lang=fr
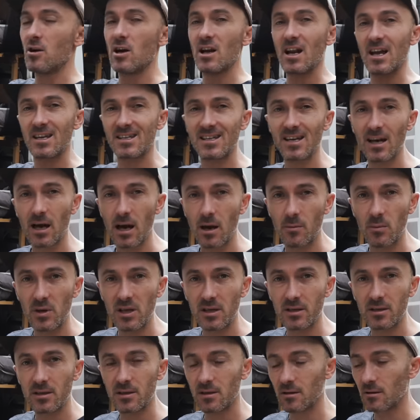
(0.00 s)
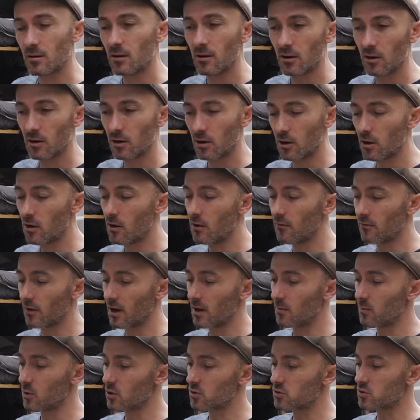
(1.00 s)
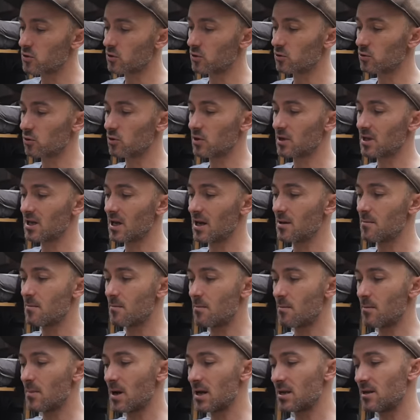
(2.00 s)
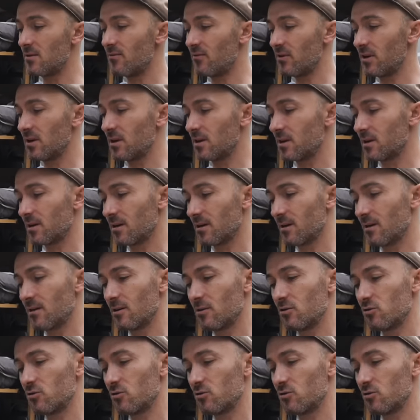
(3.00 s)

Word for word: la céramique. Euh, vraiment, ce truc est magnifique.